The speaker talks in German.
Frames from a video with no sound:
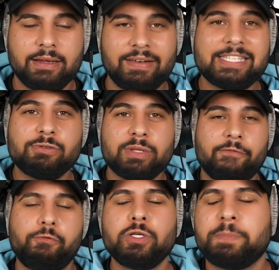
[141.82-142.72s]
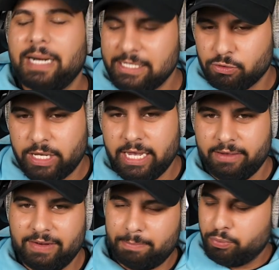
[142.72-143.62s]
Weißt du, der Fußballer ist okay,
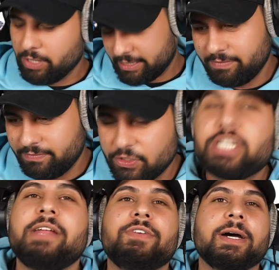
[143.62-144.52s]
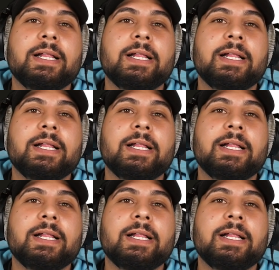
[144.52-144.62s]
weil Burak ist. Verstehen wir.